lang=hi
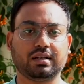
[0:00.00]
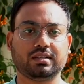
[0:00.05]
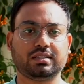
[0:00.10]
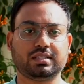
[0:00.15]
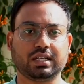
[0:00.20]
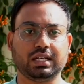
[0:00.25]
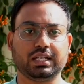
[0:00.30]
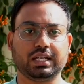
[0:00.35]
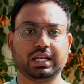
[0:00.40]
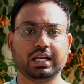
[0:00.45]

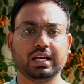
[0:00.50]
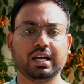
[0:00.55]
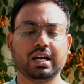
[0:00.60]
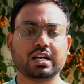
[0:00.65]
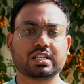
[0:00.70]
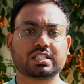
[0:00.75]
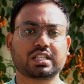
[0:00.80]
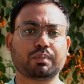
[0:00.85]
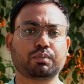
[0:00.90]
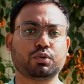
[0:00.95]
चलिए
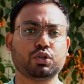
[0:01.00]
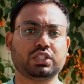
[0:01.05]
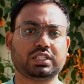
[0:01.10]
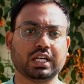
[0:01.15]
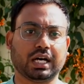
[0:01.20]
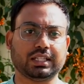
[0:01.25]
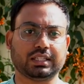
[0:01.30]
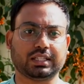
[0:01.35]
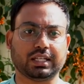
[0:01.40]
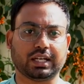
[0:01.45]
सब कुछ
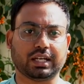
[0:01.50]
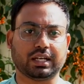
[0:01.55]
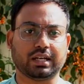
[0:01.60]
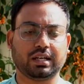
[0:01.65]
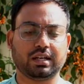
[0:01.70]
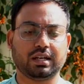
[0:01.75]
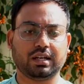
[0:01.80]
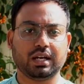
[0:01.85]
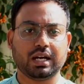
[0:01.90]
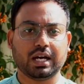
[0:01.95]
जानते हैं
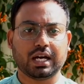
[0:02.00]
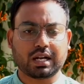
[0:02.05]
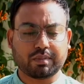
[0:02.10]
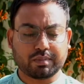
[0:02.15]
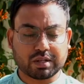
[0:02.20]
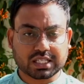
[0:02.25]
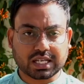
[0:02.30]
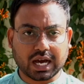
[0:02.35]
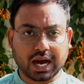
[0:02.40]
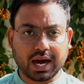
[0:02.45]

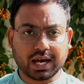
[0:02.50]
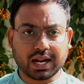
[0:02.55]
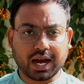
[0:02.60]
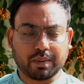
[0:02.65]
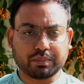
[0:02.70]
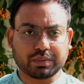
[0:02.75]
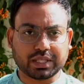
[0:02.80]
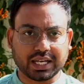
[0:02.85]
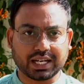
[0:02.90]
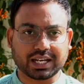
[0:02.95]
नमस्कार
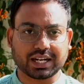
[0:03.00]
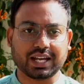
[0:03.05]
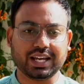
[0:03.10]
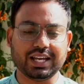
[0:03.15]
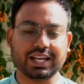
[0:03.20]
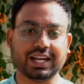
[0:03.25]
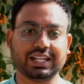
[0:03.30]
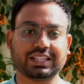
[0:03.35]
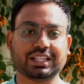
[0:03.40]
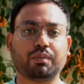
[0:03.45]
आप देख रहे
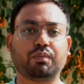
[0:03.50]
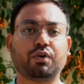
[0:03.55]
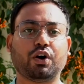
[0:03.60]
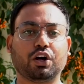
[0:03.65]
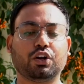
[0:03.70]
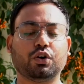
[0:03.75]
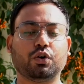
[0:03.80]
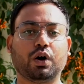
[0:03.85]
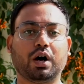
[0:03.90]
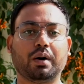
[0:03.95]
हैं द
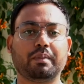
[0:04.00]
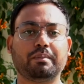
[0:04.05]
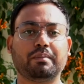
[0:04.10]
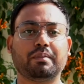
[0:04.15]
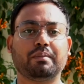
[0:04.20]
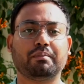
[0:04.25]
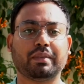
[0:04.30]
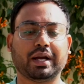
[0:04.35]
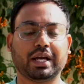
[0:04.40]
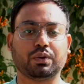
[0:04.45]
फॉलो अप
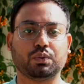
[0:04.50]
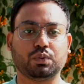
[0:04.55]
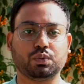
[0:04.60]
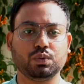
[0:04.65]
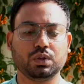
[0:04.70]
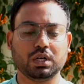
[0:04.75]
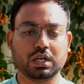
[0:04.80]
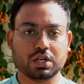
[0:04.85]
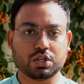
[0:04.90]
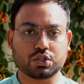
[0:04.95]
मैं हूं
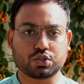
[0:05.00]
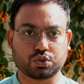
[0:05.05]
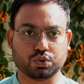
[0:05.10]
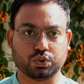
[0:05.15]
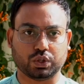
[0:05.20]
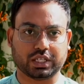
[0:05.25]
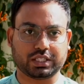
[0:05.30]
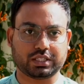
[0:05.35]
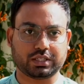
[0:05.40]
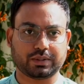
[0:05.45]

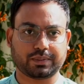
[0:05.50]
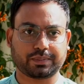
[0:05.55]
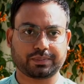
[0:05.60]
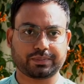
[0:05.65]
सूरज